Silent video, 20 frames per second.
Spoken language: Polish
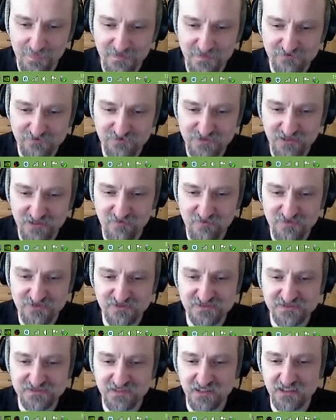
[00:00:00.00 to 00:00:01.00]
Słyszałem, że
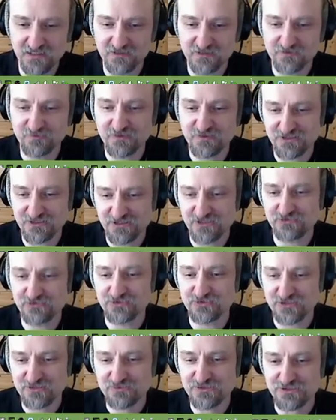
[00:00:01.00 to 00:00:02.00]
dostali od 50 do
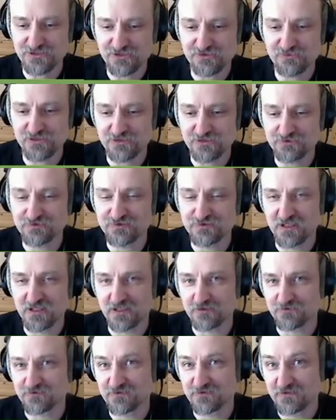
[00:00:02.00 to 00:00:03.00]
80 milionów
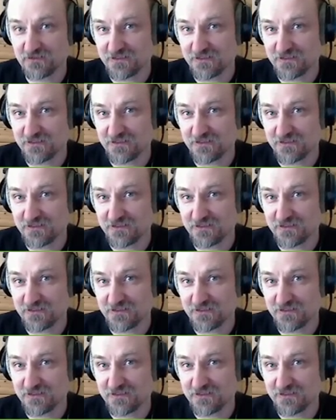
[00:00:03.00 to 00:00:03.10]
dolarów